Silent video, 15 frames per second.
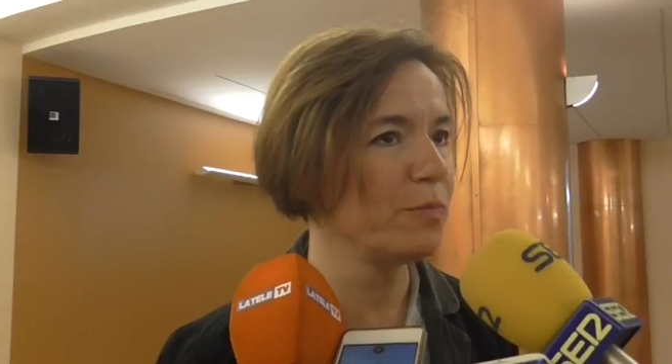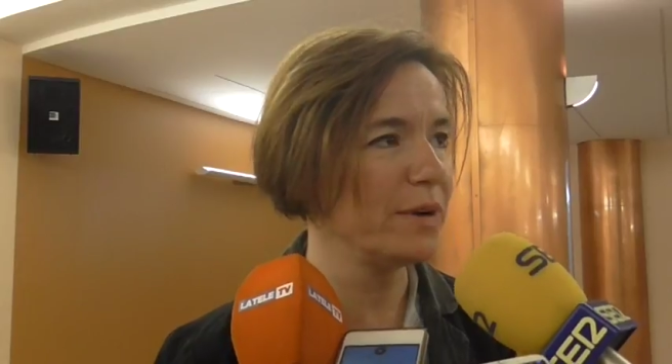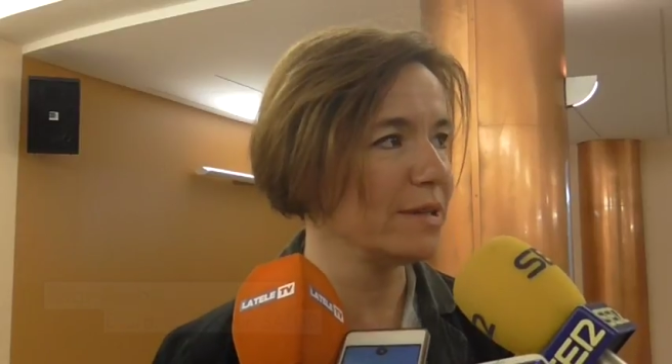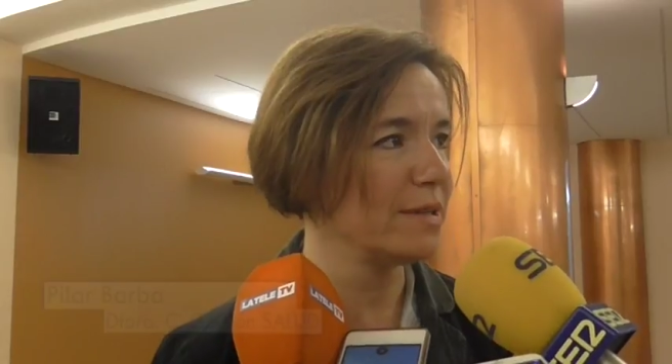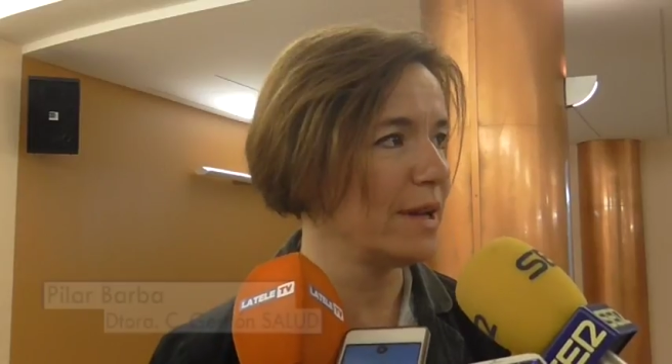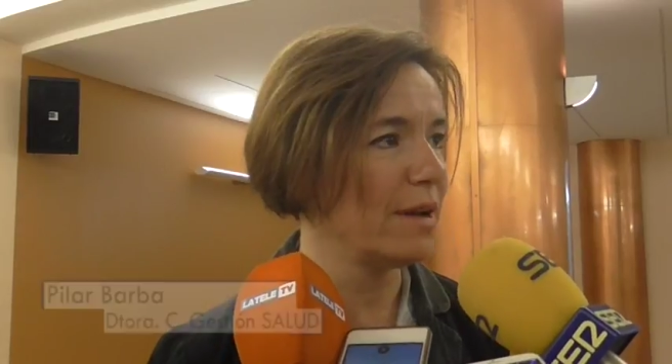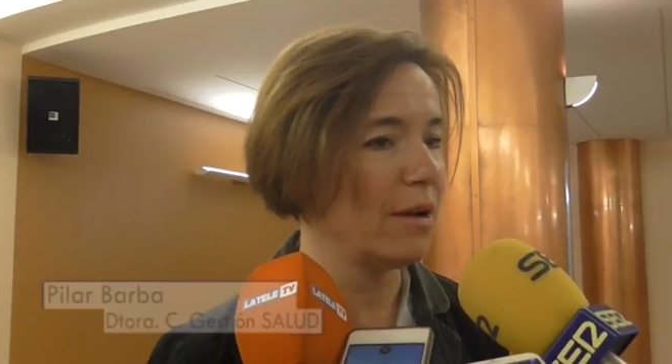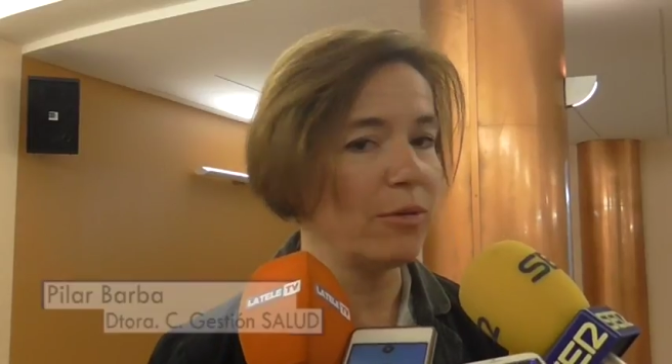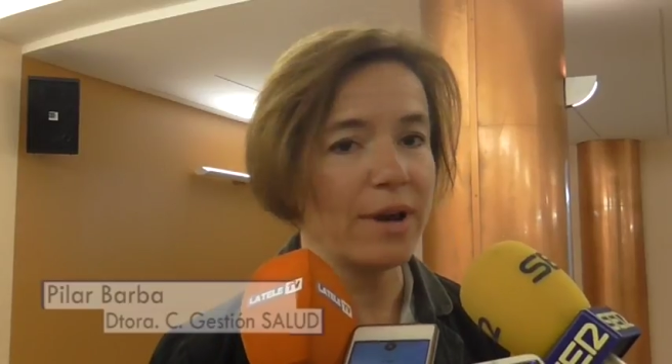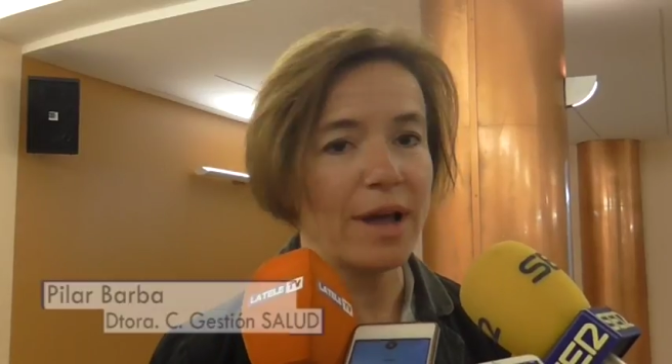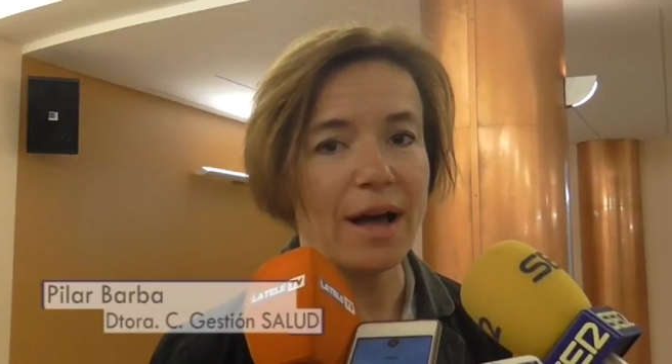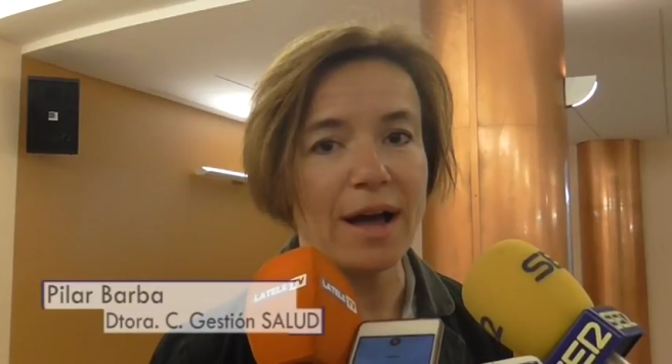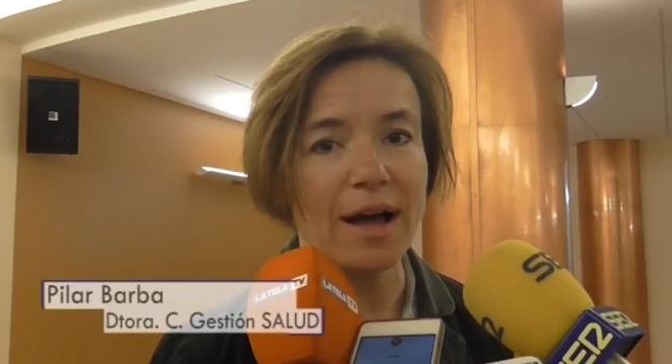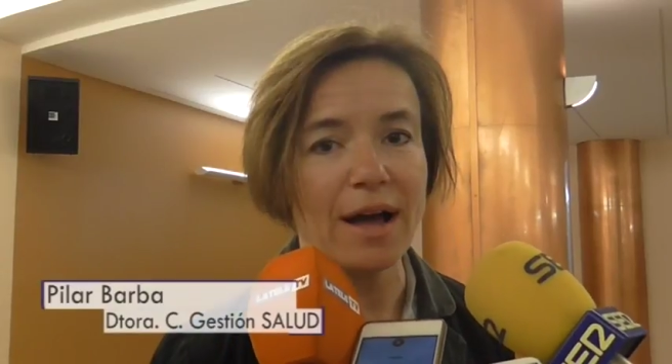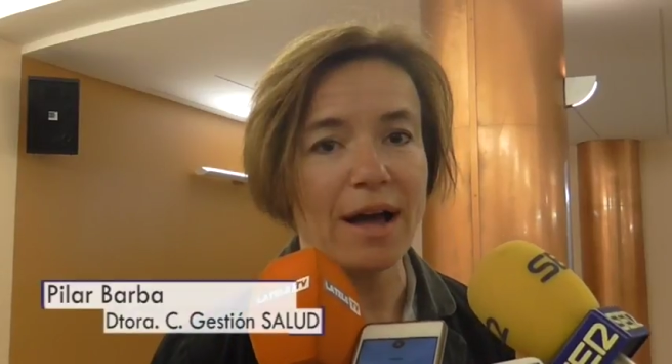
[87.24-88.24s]
después de
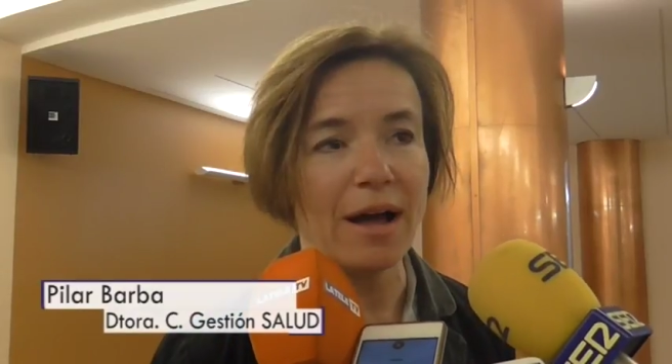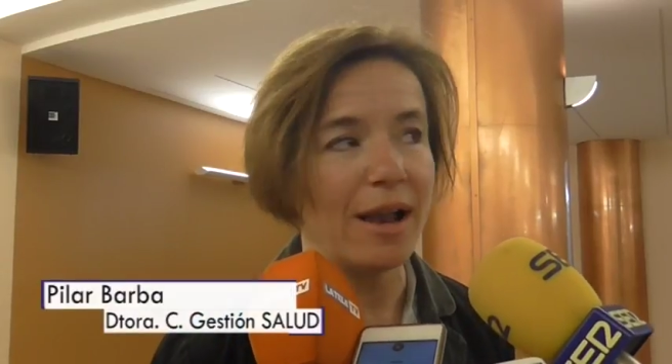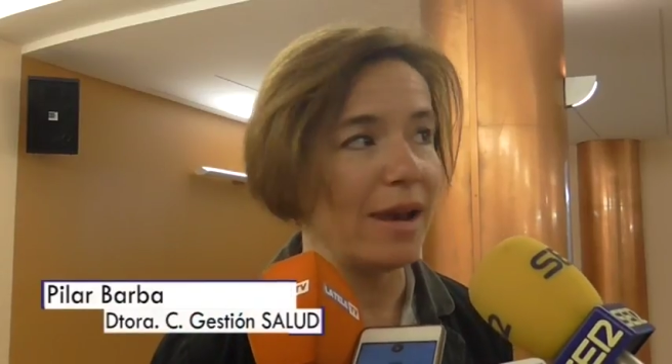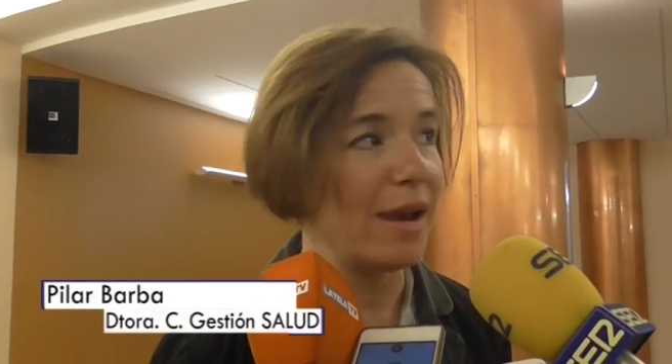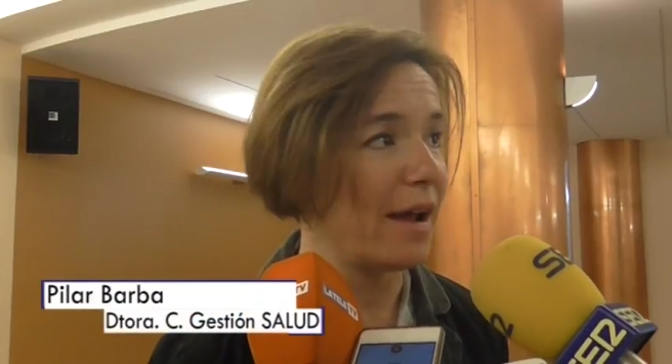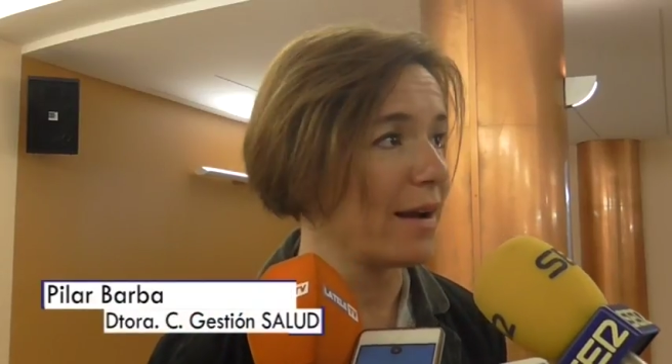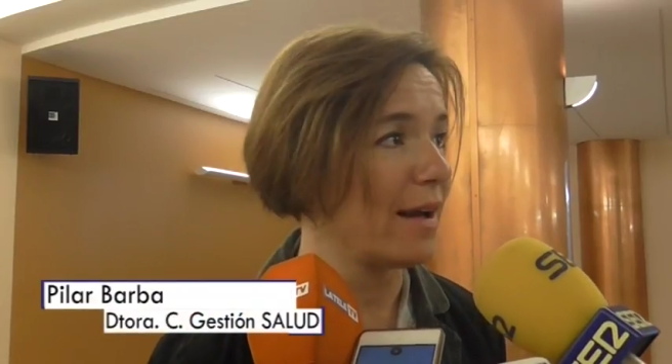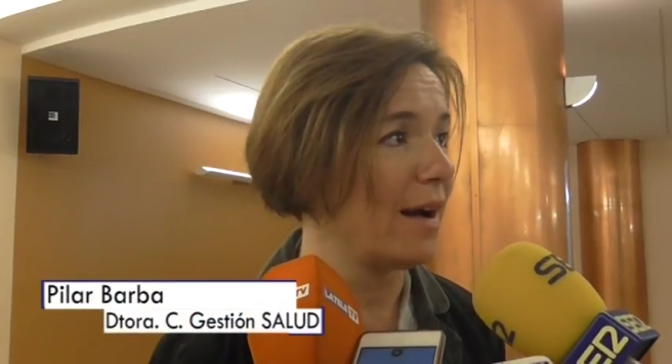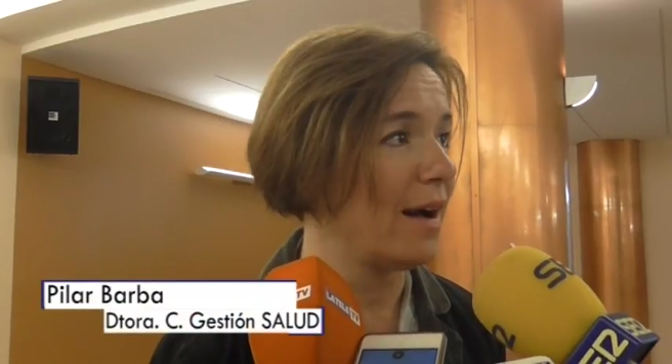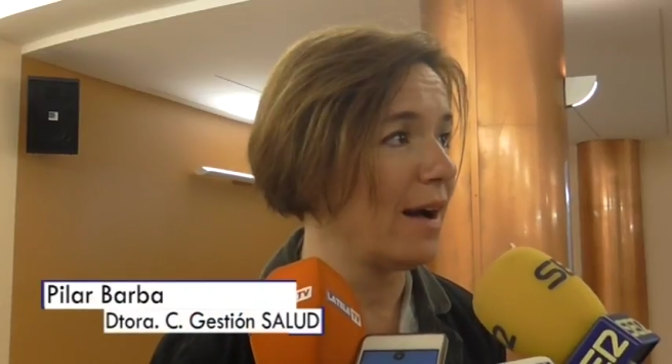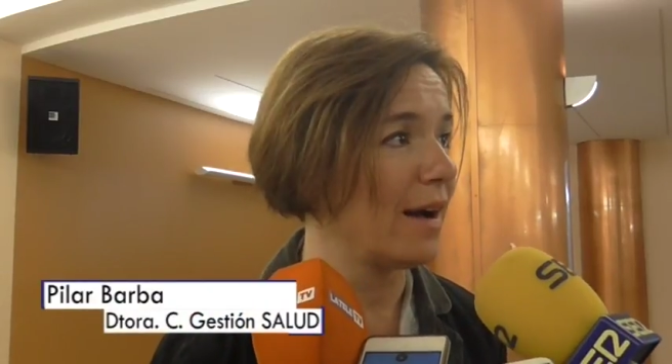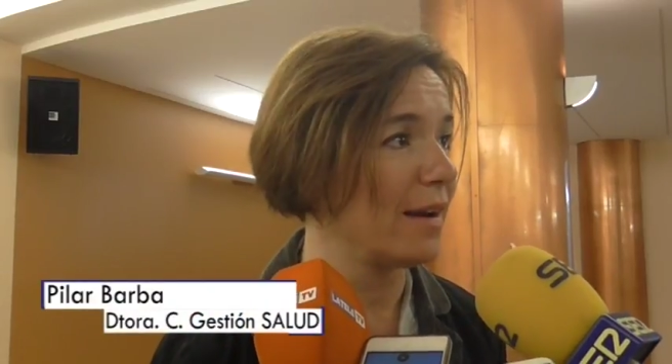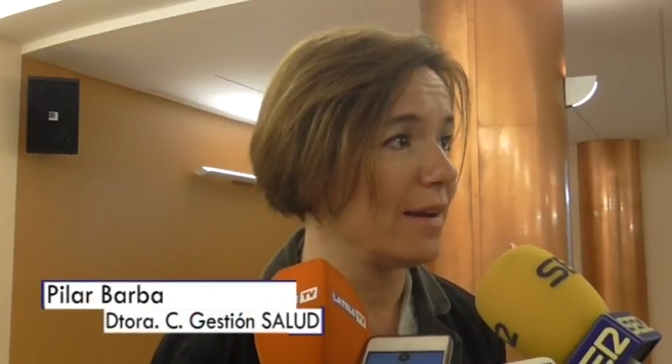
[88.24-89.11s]
una larga